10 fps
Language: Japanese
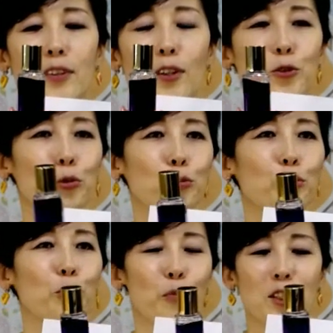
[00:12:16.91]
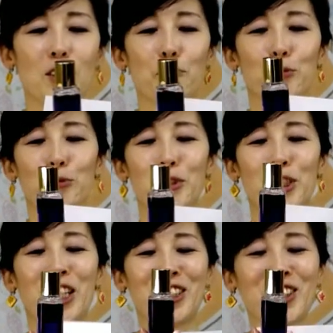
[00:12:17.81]
あちょうど今日マキちゃんもそんな
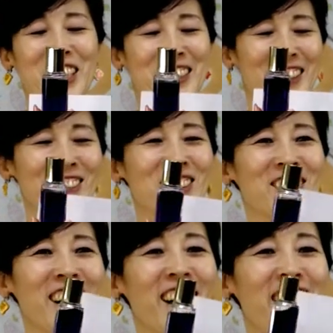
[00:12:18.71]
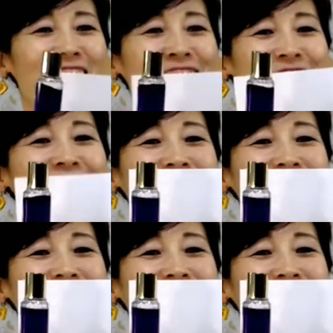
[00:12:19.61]
色ですね。なんかね、なん